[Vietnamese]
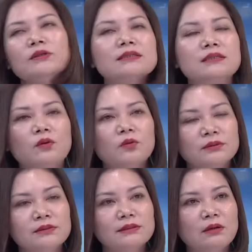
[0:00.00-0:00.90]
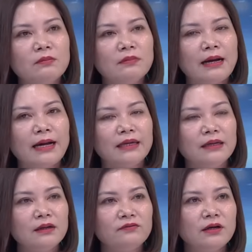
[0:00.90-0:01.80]
phối xăng dầu trong
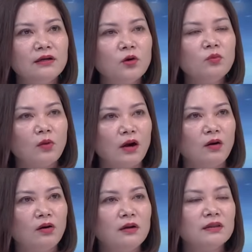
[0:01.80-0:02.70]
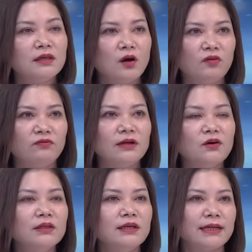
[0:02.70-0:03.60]
cái phân khúc của họ thì họ
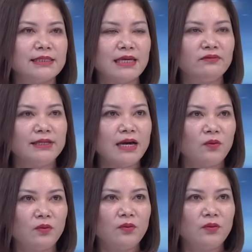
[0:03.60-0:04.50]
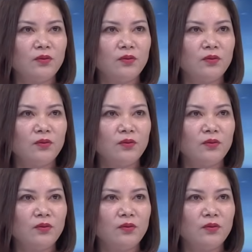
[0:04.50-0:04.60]
vẫn có thể cạnh tranh với nhau